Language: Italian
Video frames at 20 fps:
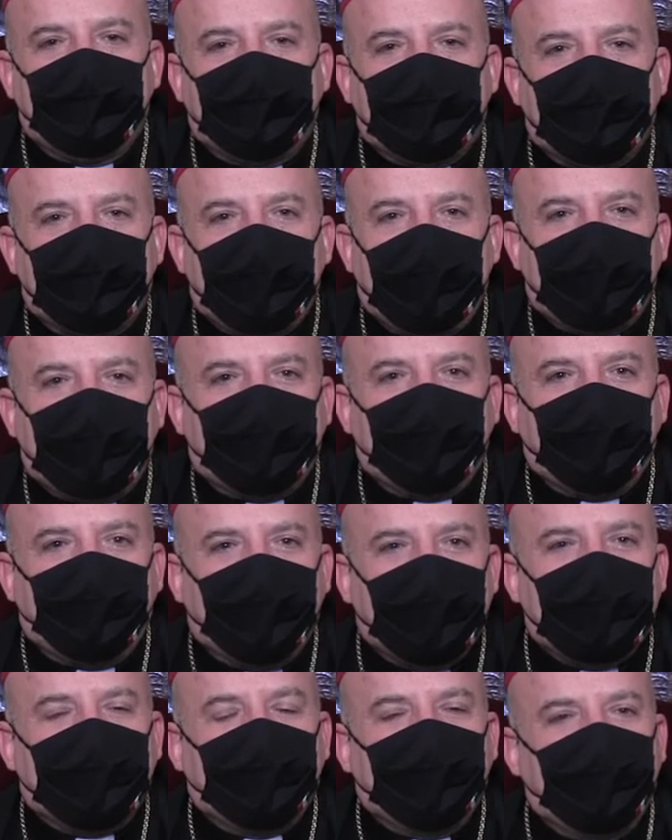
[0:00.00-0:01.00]
Certo
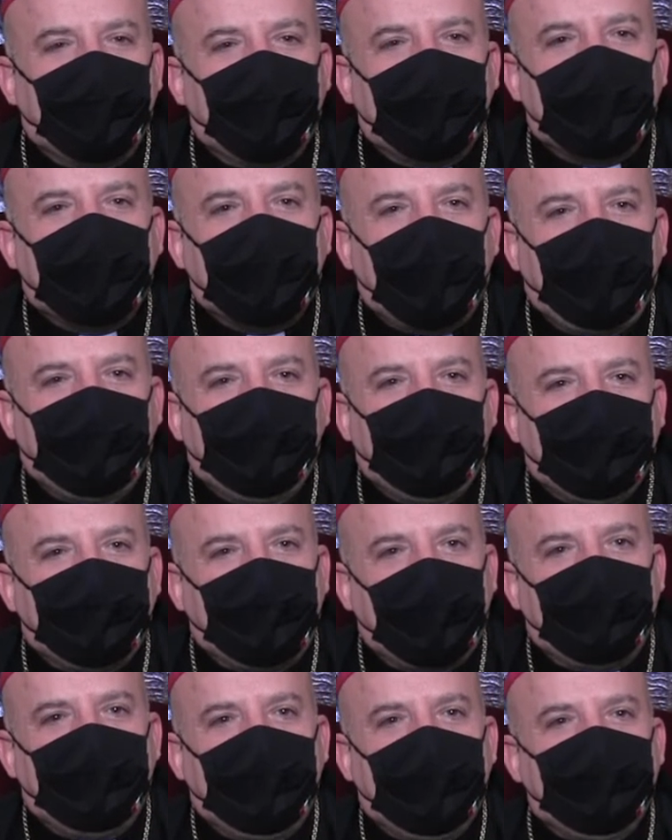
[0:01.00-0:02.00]
questo non risolve i
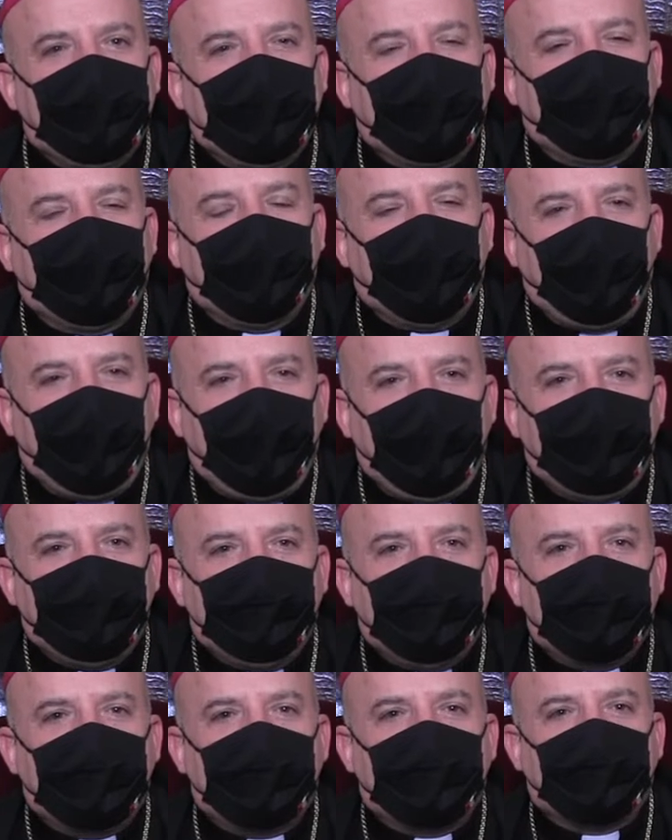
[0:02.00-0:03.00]
problemi
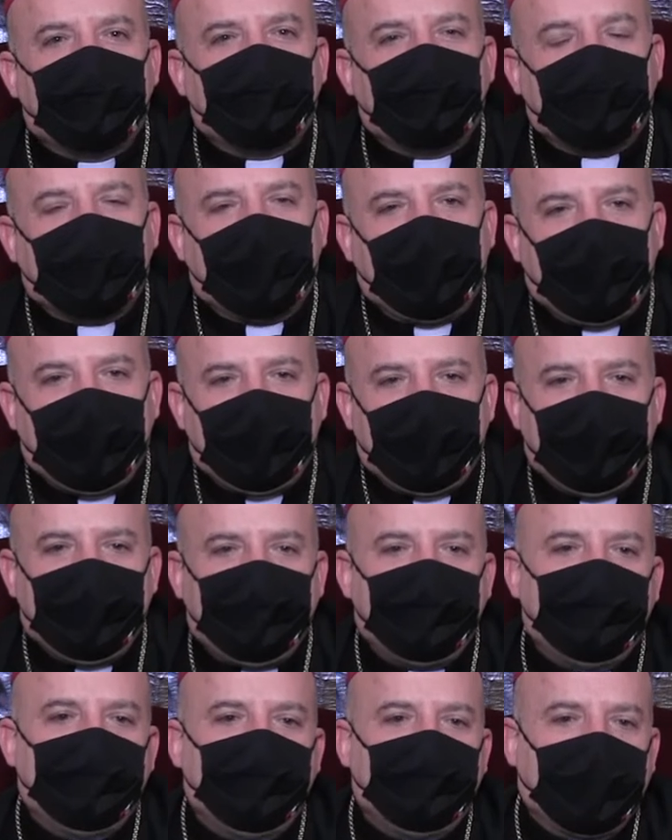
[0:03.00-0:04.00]
economici, sociali,
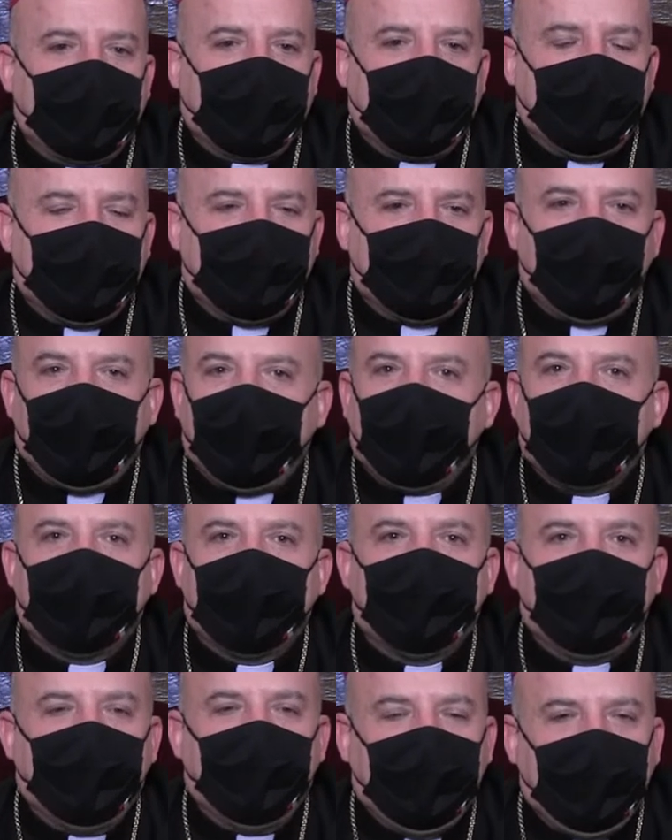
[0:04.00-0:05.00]
perché no, anche
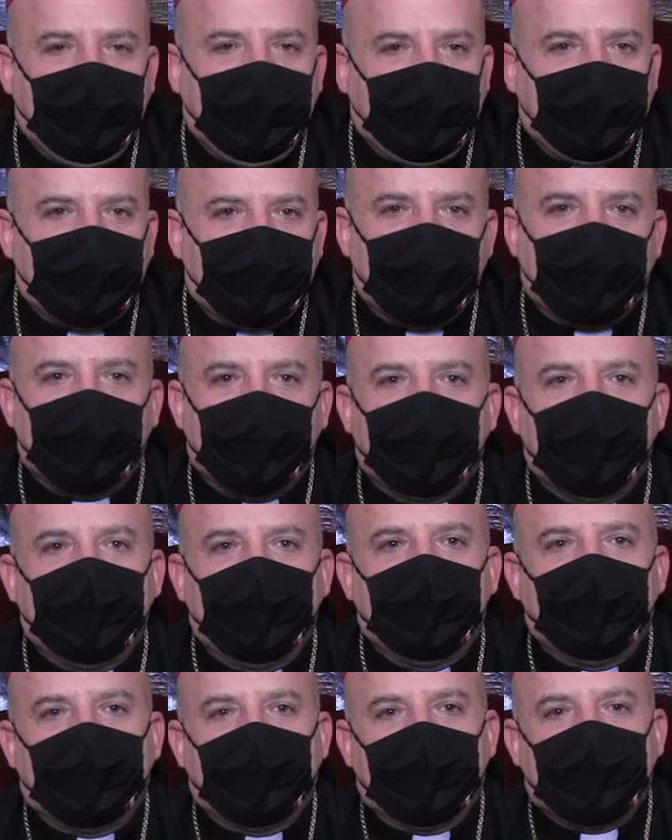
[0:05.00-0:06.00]
politici
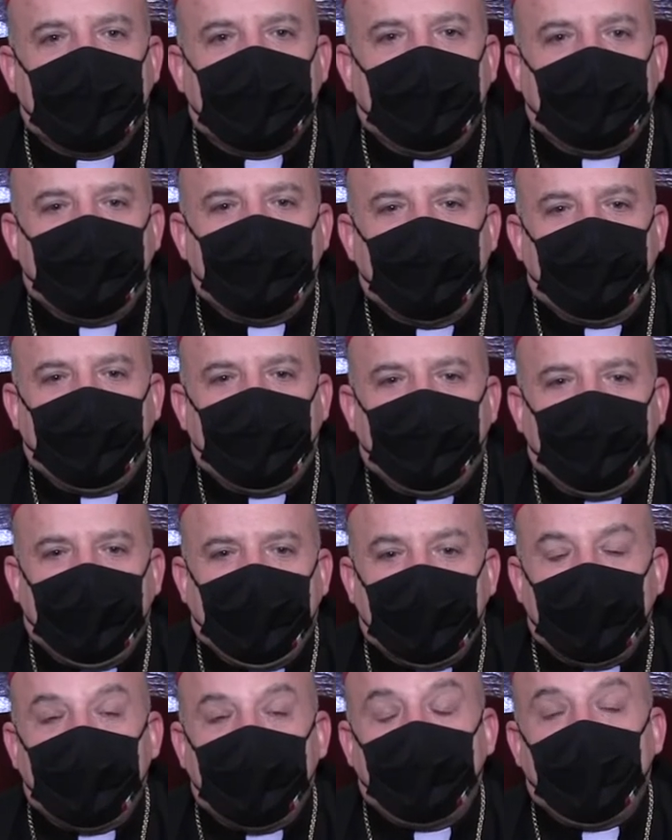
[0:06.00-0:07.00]
che stiamo
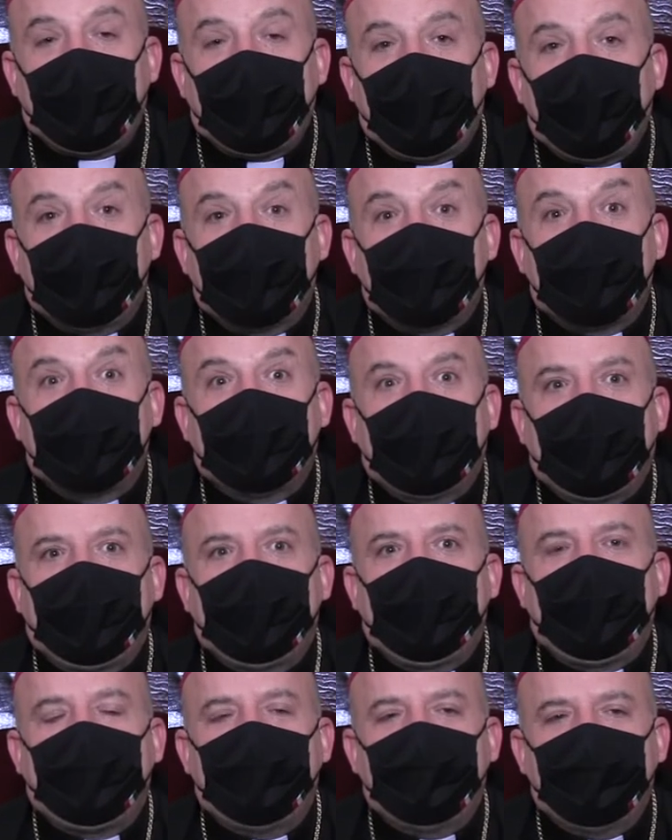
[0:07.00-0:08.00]
vivendo, però ci dà
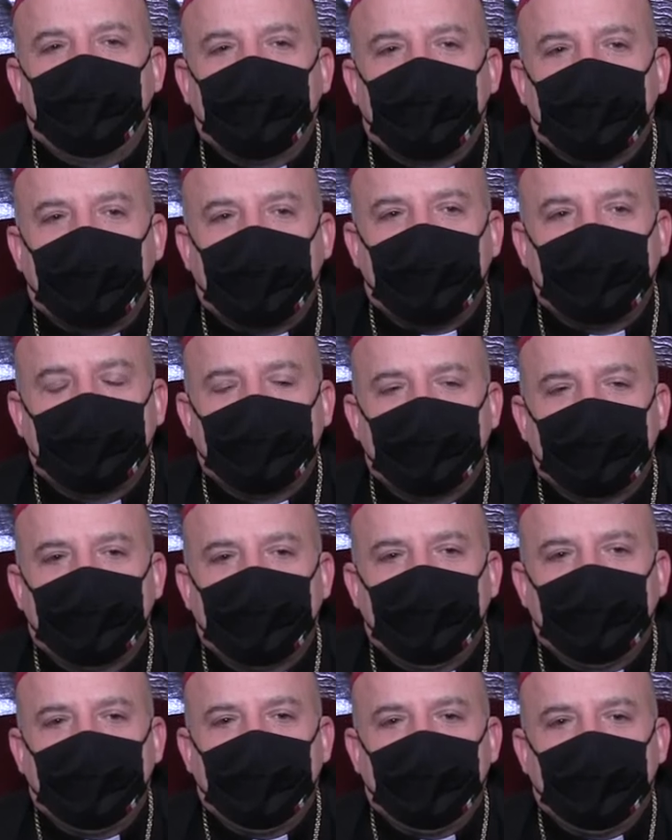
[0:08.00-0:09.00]
la luce
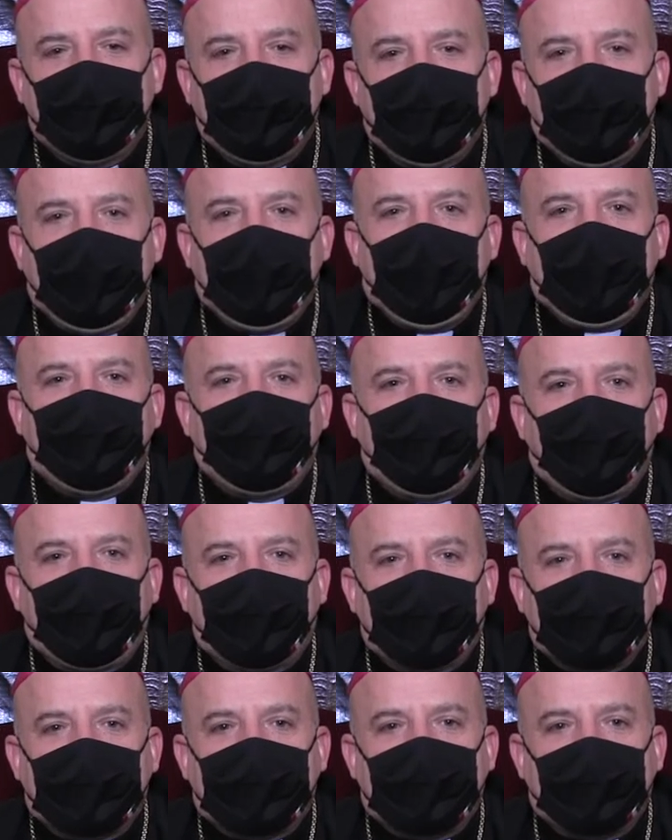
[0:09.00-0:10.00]
e la
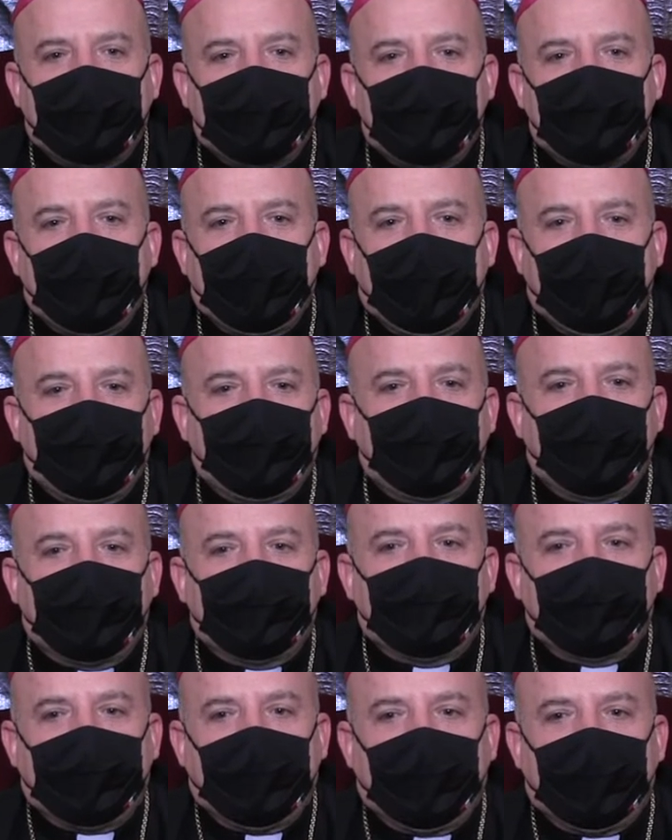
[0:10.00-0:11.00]
forza per
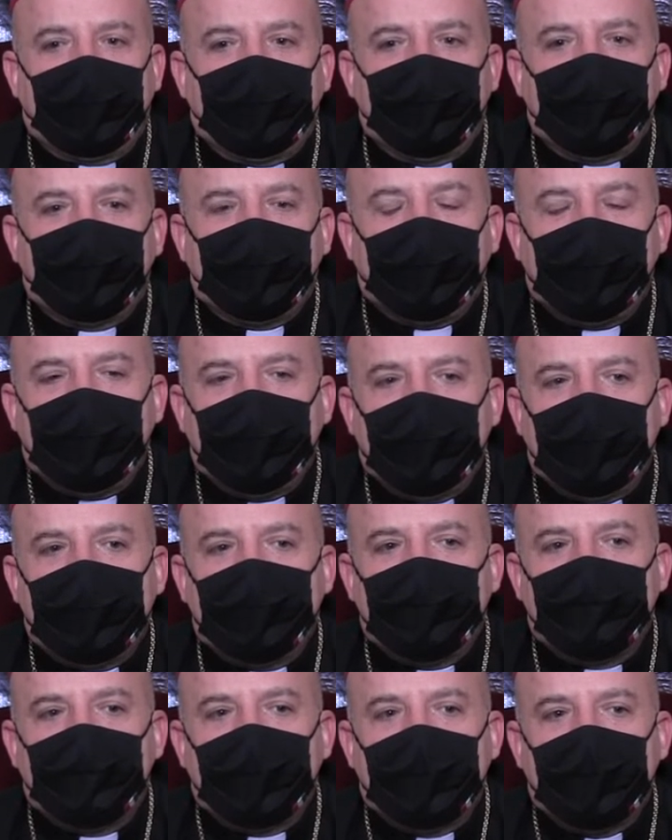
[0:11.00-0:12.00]
affrontarlo.
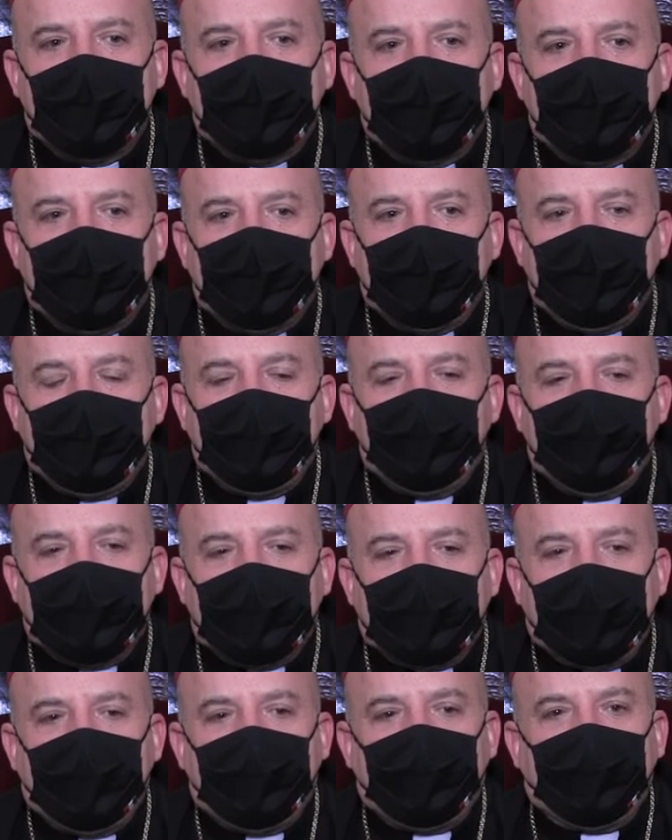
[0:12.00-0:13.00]
Quindi io mi
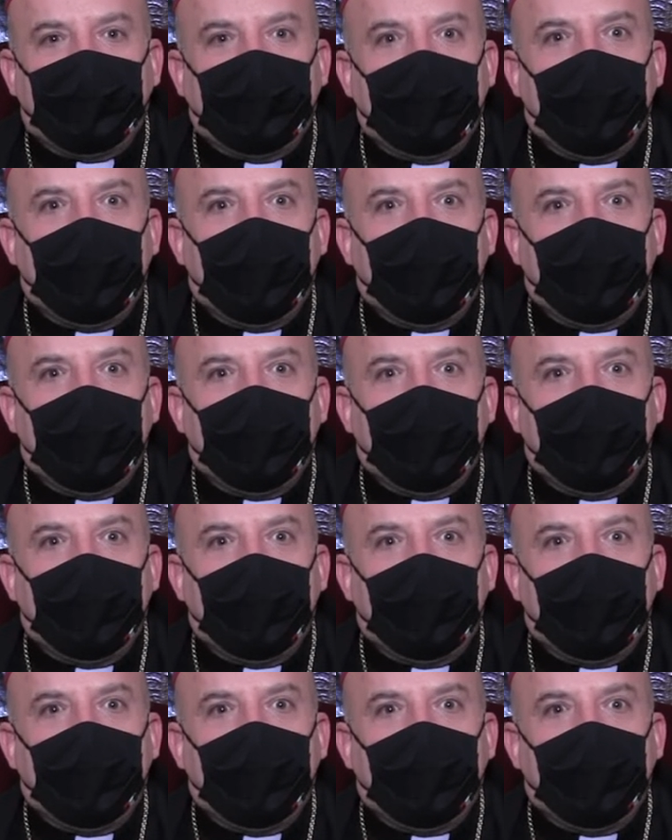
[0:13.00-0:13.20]
sento di